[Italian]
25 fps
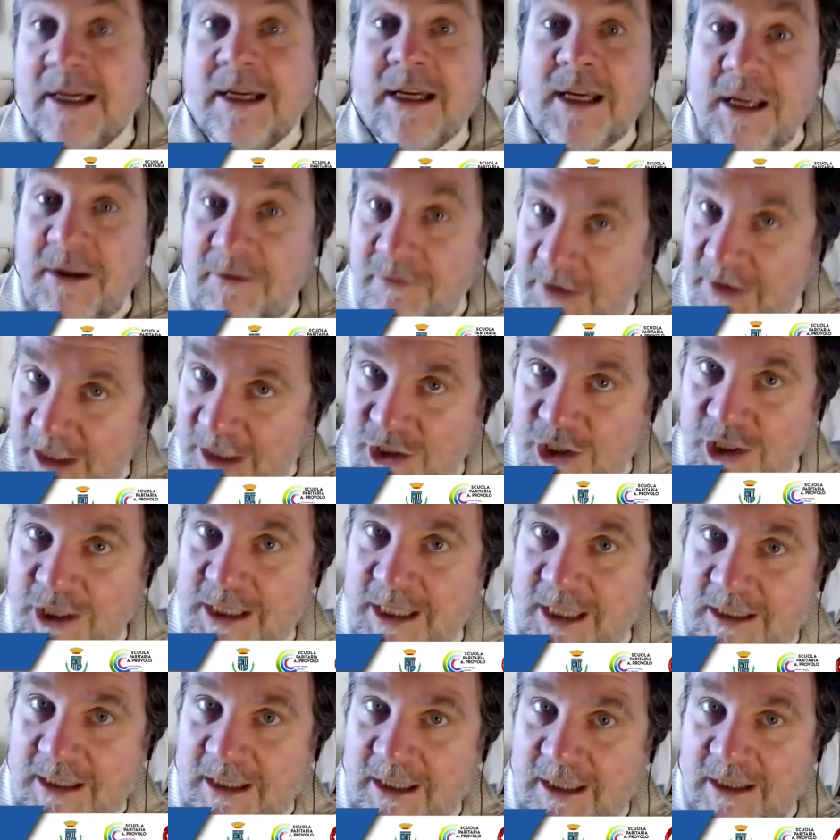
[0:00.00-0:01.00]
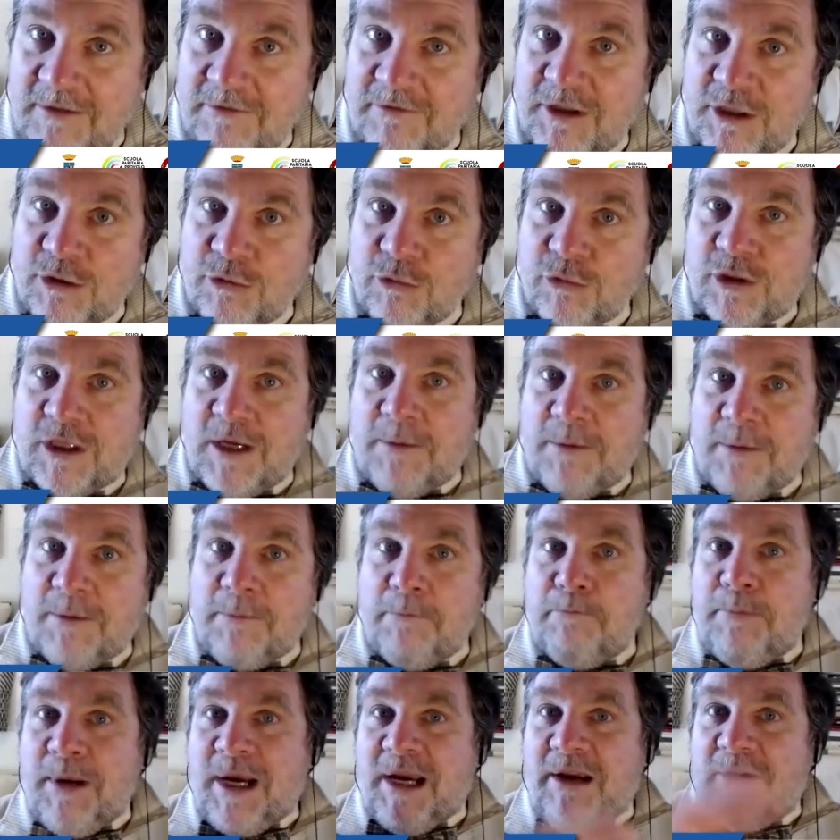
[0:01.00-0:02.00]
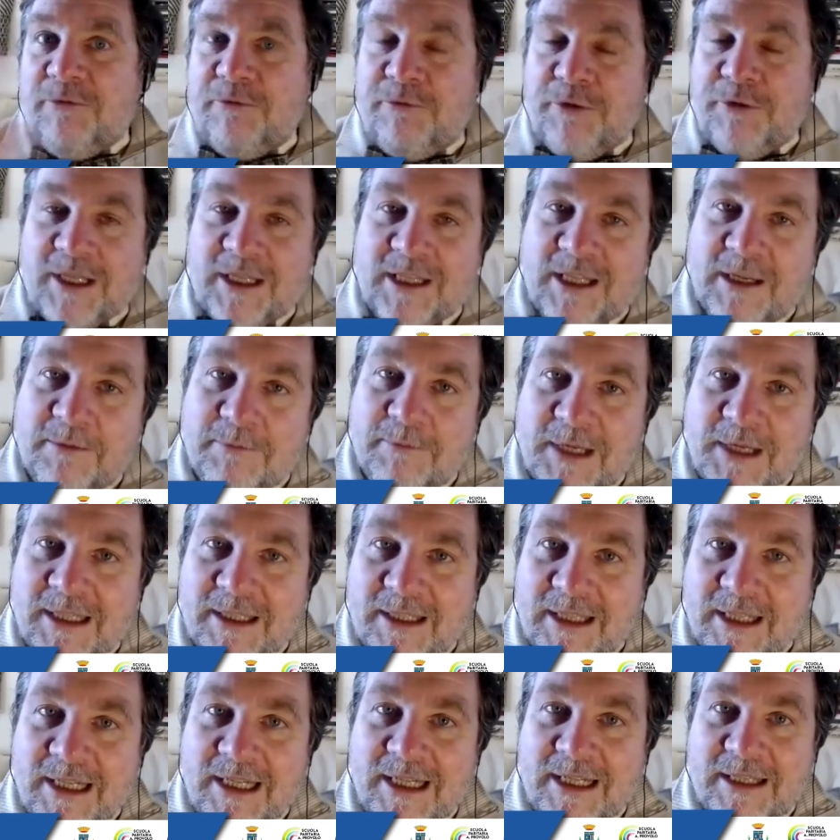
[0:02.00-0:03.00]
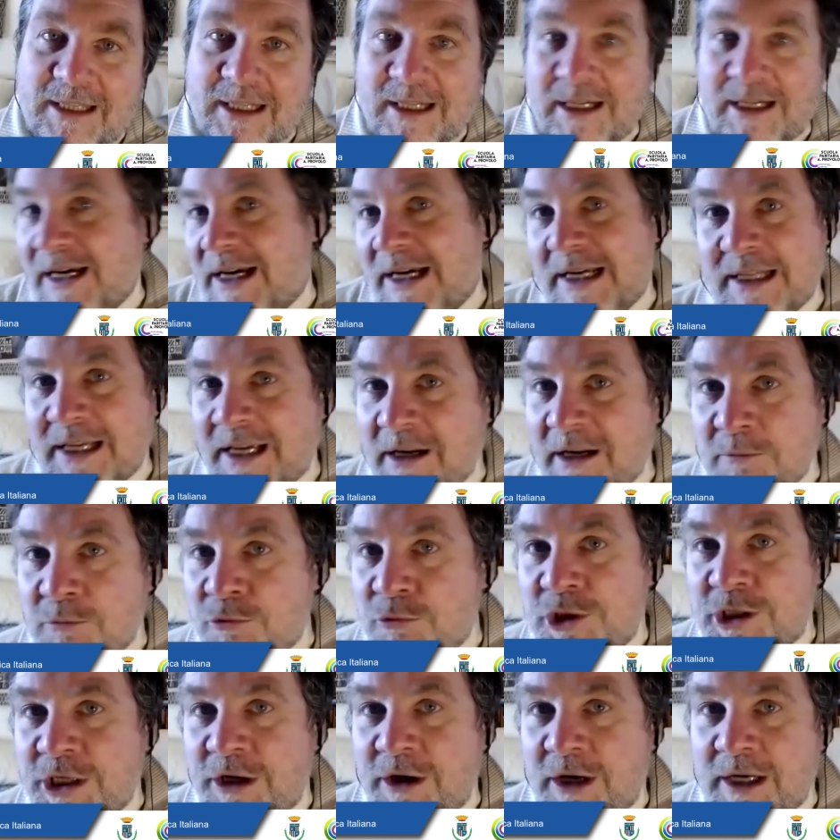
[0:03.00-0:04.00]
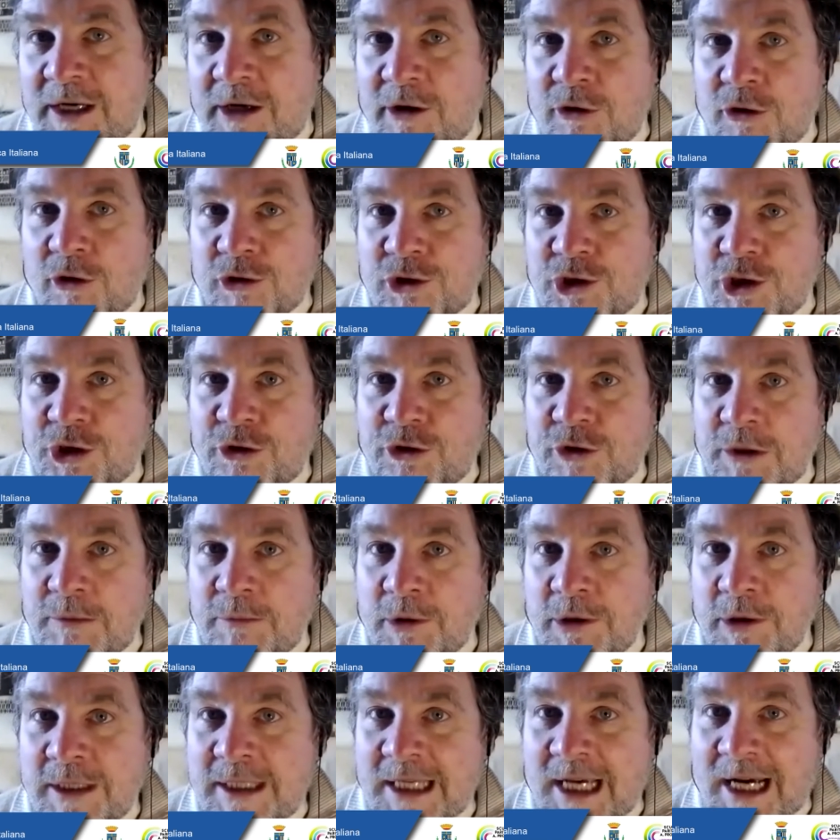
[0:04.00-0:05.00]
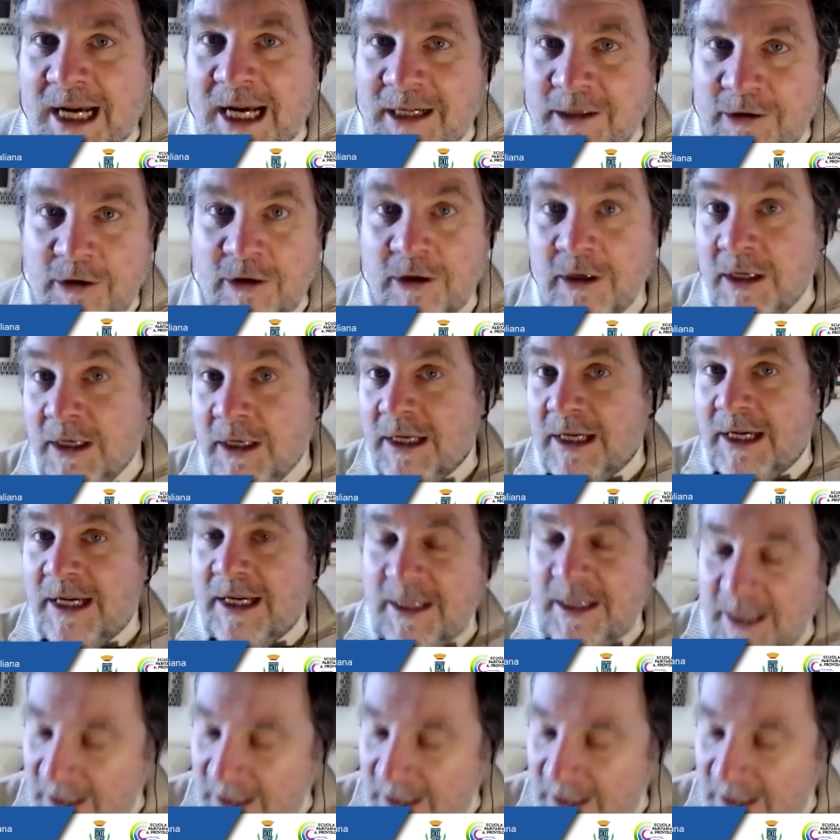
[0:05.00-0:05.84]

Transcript: Invece è stata rinvenuta perfettamente integra ed è al Museo archeologico di Bolzano, che è tra